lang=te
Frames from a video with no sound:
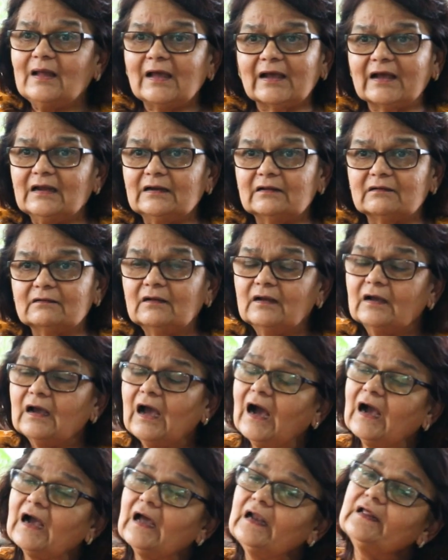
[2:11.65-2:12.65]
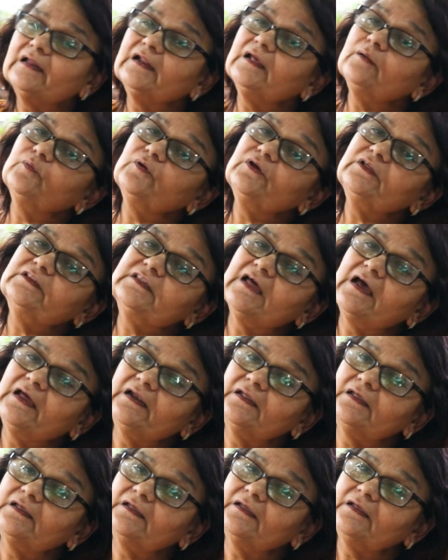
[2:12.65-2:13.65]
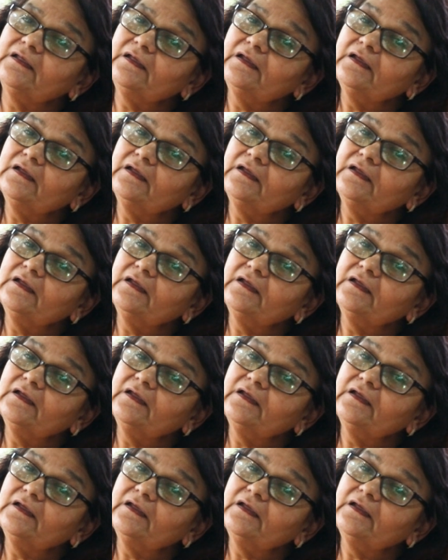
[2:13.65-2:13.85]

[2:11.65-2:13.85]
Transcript: బ్లాక్ కలర్ ఆ కలరే hmm. పోయింది దానికి